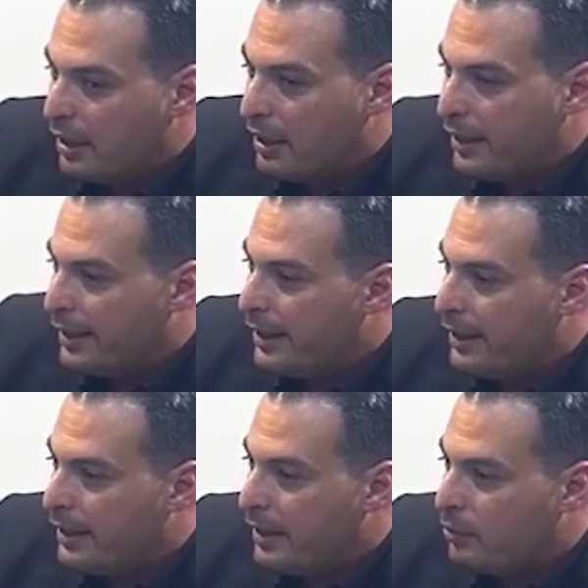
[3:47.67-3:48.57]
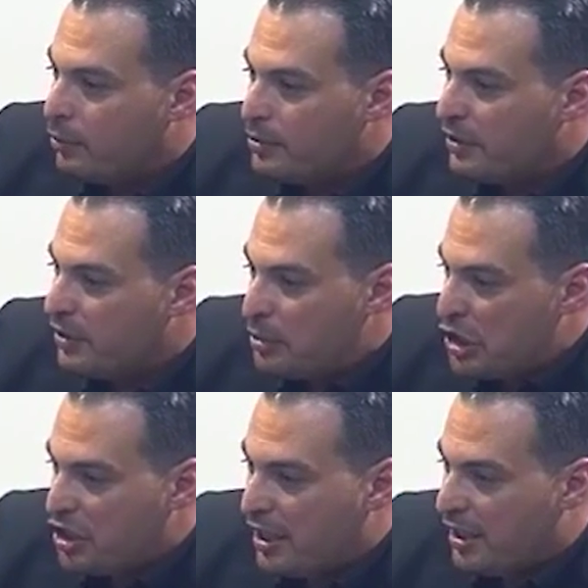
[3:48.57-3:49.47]
آه، لانه باش
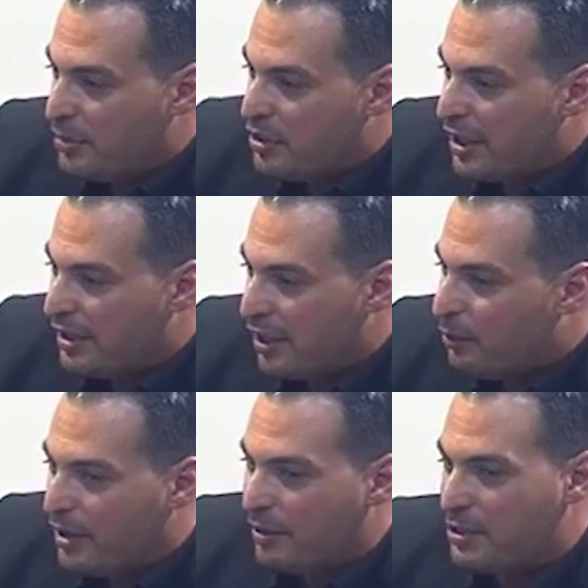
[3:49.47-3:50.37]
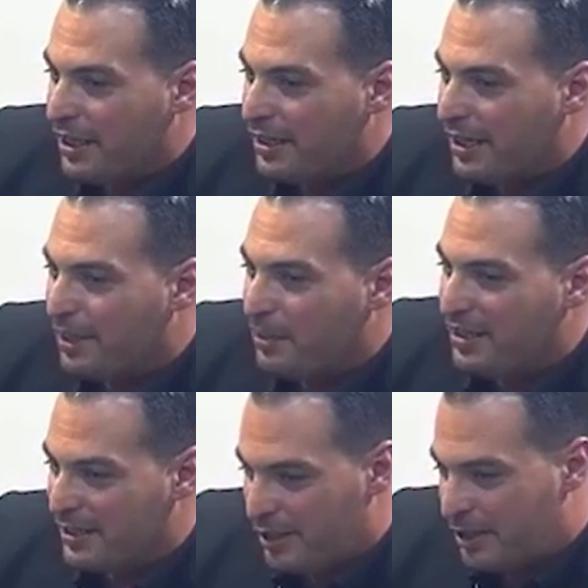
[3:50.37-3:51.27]
يجي نهار باش تنتهي وما نكذبش عليك انا
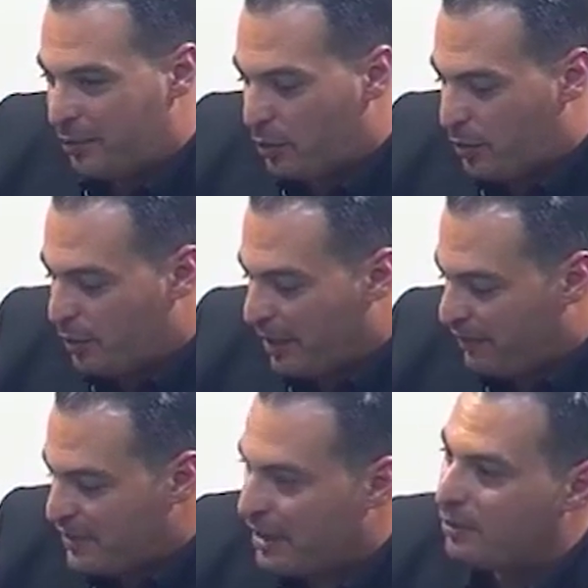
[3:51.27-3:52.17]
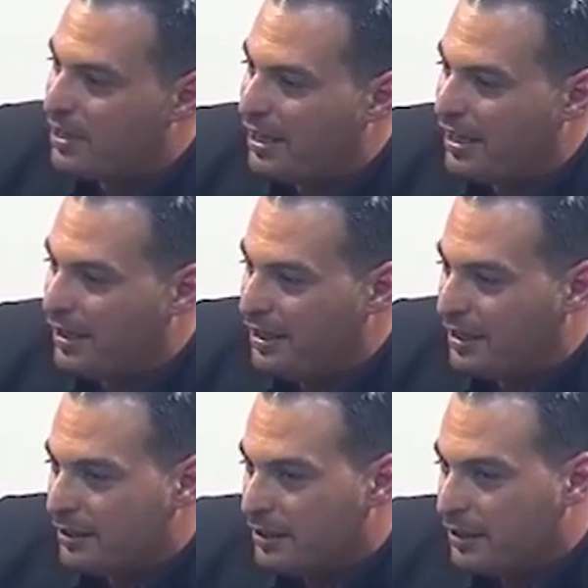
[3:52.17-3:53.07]
بيدي صرت مومون معناها في السنوات
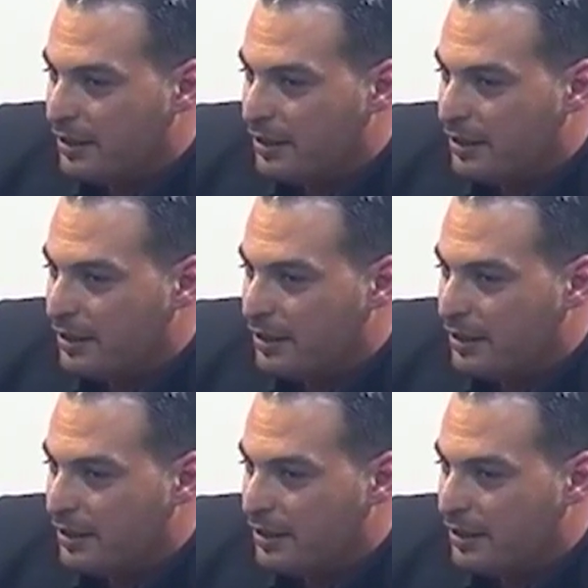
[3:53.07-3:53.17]
الاخرانيه